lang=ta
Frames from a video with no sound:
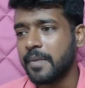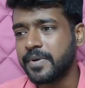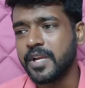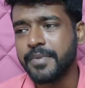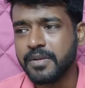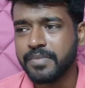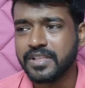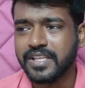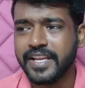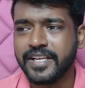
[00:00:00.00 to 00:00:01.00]
அப்படி இப்படின்னு
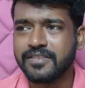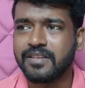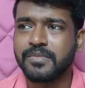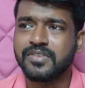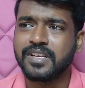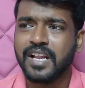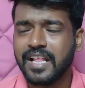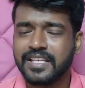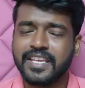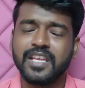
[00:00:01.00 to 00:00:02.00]
பார்த்தீங்கன்னா எக்கச்சக்க மனசில்
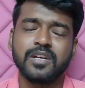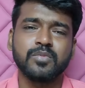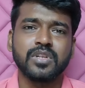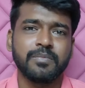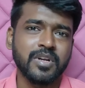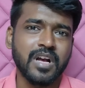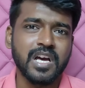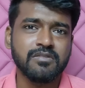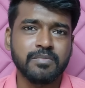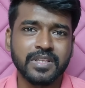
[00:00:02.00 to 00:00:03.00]
அதை கேட்கும்போது நமக்கு
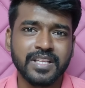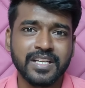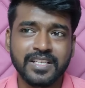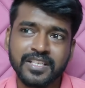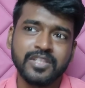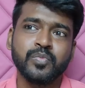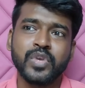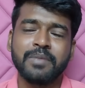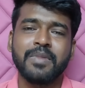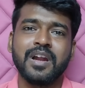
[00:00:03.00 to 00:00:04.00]
ஆர்வமாக தான் இருக்குது இது
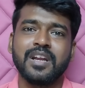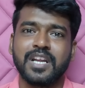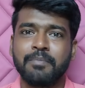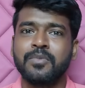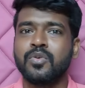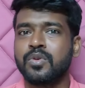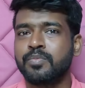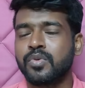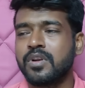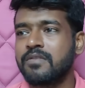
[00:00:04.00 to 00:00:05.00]
மூலியமாக நம்ம
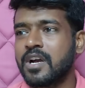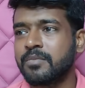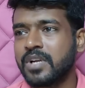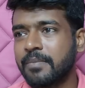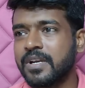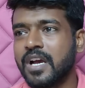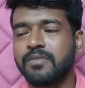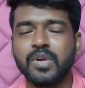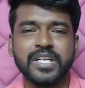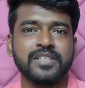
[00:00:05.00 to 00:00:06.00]
ஒரு பொருளை வாங்கும்போது நமக்கு
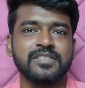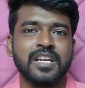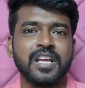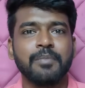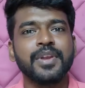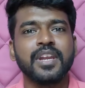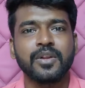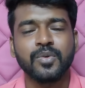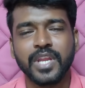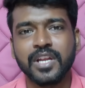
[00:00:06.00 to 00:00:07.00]
அட்வான்டேஜ் தானே
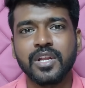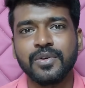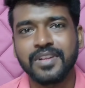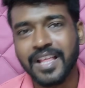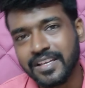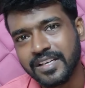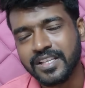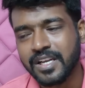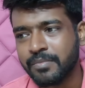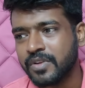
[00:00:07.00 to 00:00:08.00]
அப்படின்ற ஒரு எண்ணம் வருது
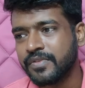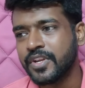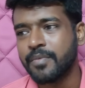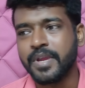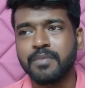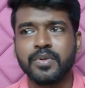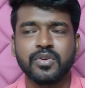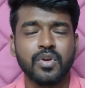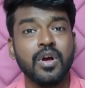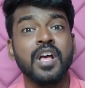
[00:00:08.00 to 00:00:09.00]
அதனால தான் நம்மளும் வீடியோ மேக்
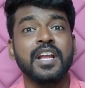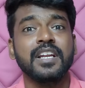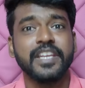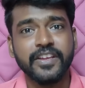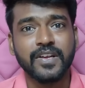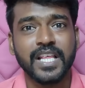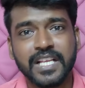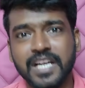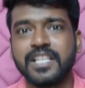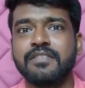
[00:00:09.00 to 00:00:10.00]
பண்ணுறோம் நீங்களும்
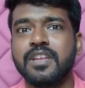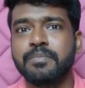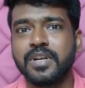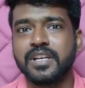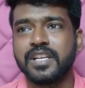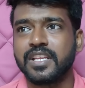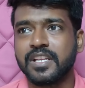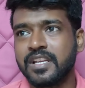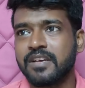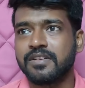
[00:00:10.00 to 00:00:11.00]
அதுக்காண்டி தான் வெயிட் பண்ணுறீங்க
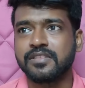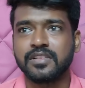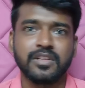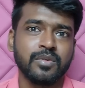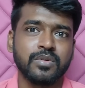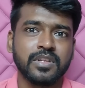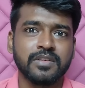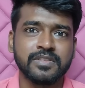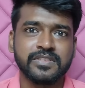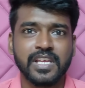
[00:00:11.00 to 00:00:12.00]
இல்லை வருஷத்தில் ஒரு
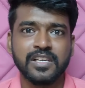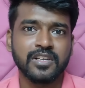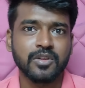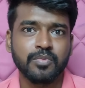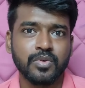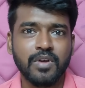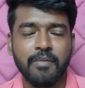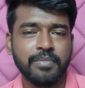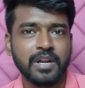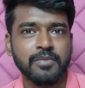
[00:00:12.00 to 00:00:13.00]
தடவை சேலுன்றதை
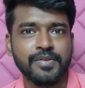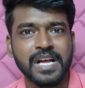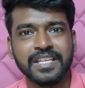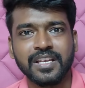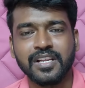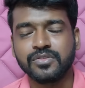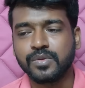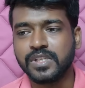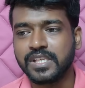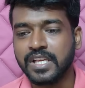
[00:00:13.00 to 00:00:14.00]
போடுவோம் அப்போ நம்ம
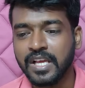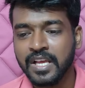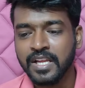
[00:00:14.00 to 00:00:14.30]
வாங்கிடலான்னு சொல்லிட்டு